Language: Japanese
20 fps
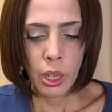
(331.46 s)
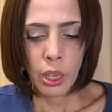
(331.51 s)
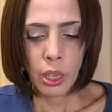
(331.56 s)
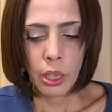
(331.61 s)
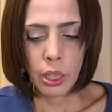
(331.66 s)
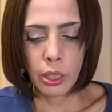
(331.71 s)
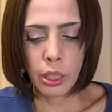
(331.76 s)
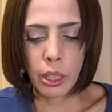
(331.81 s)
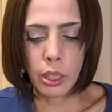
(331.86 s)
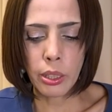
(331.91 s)

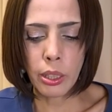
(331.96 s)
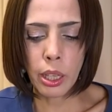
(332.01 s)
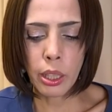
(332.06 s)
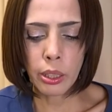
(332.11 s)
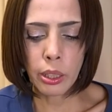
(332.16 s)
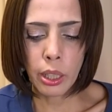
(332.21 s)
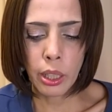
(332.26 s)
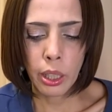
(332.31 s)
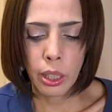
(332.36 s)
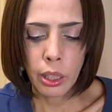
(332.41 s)
経済
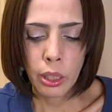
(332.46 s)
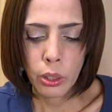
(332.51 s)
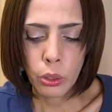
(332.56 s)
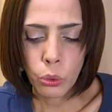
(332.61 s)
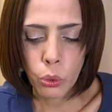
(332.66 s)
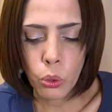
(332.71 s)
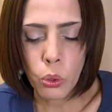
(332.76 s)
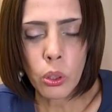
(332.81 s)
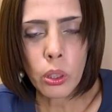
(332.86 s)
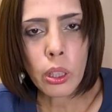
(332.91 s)
が
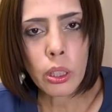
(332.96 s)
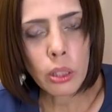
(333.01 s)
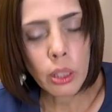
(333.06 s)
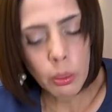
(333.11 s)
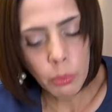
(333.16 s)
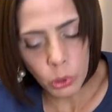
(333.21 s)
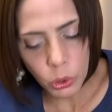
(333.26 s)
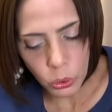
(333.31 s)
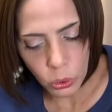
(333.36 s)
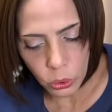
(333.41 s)
どう
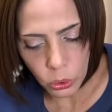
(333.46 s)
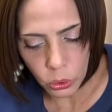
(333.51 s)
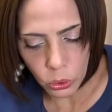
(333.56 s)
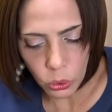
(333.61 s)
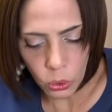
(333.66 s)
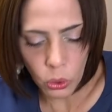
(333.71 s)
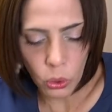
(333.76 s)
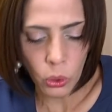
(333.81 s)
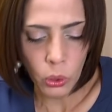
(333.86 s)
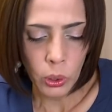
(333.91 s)
傾こう
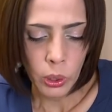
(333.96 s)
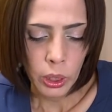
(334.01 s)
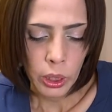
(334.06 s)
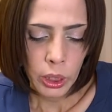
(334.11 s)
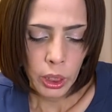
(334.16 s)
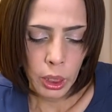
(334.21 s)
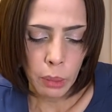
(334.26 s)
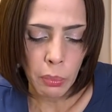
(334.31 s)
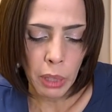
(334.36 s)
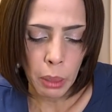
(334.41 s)
と
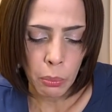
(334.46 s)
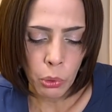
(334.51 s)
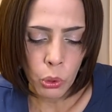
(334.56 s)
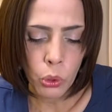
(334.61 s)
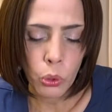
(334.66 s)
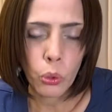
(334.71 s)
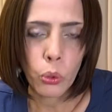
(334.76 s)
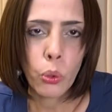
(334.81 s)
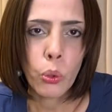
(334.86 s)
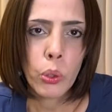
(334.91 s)
今
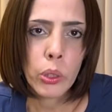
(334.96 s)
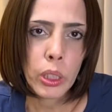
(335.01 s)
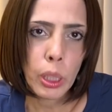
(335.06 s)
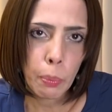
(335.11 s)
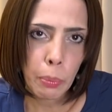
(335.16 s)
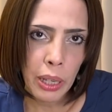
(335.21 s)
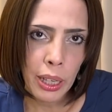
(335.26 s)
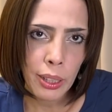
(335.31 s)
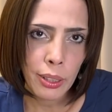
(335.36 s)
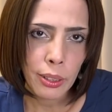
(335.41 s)
も
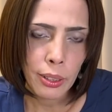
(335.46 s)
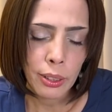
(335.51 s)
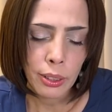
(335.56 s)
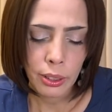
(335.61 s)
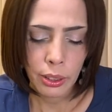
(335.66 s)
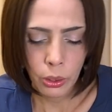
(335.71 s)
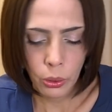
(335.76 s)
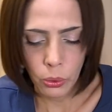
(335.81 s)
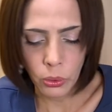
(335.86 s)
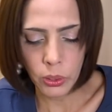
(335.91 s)
ノージャパン、
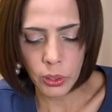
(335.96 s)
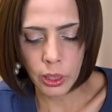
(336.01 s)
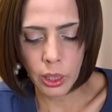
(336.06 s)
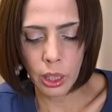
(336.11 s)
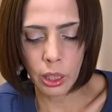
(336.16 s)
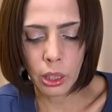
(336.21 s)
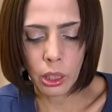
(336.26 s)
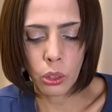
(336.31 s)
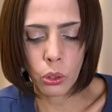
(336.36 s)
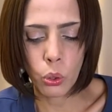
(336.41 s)
日本
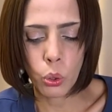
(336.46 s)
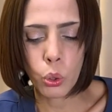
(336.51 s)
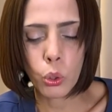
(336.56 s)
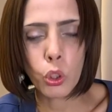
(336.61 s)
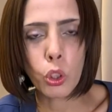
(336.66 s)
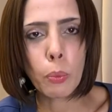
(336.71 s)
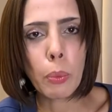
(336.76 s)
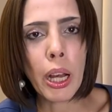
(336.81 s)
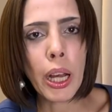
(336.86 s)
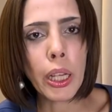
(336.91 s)
製品の
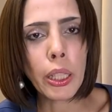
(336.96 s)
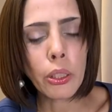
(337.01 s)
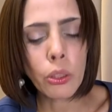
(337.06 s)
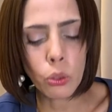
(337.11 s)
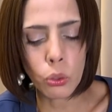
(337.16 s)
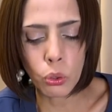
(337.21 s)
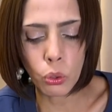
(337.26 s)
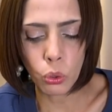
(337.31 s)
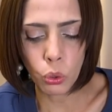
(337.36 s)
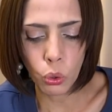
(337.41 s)
不買
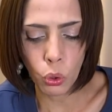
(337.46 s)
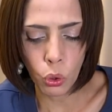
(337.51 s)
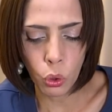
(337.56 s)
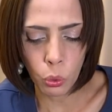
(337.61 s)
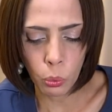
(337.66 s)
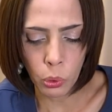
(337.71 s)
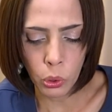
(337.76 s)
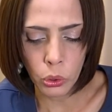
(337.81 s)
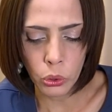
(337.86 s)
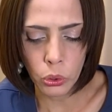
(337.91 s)
運動
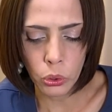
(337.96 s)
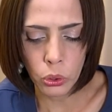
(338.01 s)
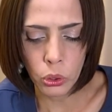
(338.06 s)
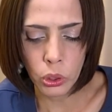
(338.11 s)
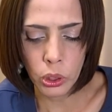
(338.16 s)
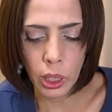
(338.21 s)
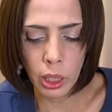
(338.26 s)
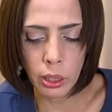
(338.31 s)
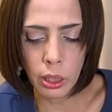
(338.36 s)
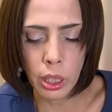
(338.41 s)
を
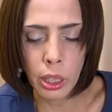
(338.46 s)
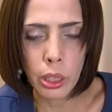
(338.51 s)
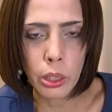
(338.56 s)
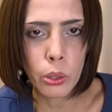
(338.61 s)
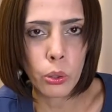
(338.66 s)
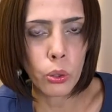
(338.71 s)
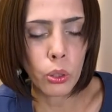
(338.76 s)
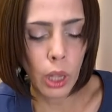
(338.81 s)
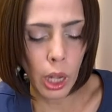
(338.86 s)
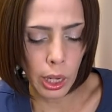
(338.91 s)
続けてい
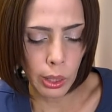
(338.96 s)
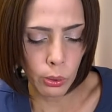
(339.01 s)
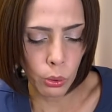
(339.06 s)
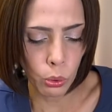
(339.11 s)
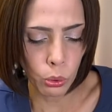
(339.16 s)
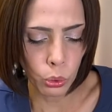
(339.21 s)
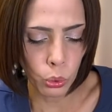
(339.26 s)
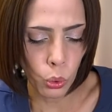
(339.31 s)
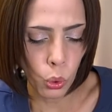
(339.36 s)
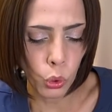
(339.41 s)
る韓
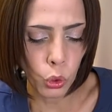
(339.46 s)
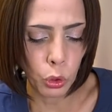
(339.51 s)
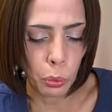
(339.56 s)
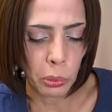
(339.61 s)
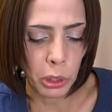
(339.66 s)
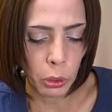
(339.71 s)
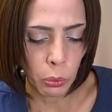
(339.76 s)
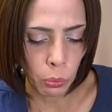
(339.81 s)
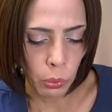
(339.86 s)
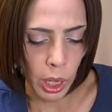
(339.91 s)
国国
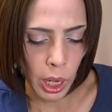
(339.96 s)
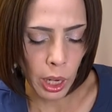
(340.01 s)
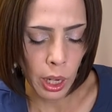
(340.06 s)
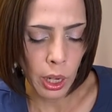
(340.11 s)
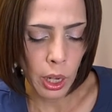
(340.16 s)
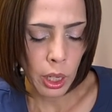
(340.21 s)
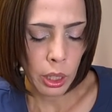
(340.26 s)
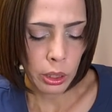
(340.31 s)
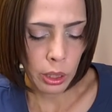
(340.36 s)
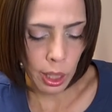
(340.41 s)
民は、
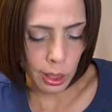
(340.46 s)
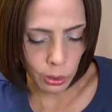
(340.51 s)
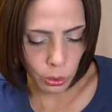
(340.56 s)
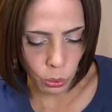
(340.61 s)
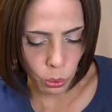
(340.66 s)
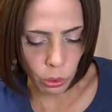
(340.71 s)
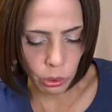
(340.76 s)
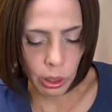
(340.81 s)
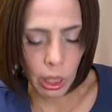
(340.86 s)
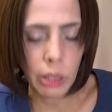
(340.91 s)
なん
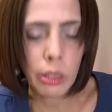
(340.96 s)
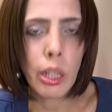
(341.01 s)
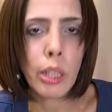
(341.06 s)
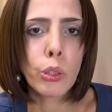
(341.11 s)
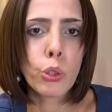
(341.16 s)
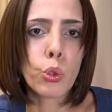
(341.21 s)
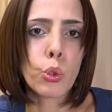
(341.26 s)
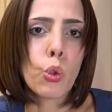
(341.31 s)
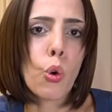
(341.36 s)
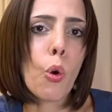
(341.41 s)
と
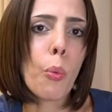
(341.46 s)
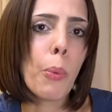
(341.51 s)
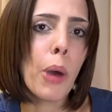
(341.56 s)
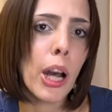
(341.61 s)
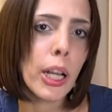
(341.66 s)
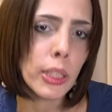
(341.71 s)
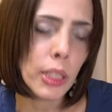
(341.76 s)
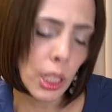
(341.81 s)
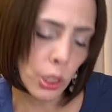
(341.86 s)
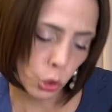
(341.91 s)

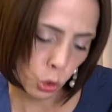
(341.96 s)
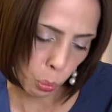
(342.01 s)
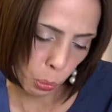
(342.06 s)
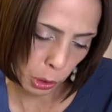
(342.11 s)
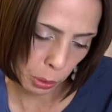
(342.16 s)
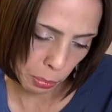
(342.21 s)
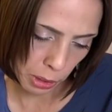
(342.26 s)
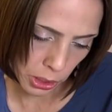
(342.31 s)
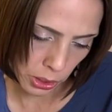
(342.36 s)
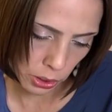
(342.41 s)
75%も
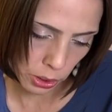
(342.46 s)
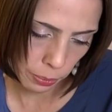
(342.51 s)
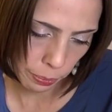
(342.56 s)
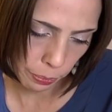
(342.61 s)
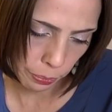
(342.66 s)
います。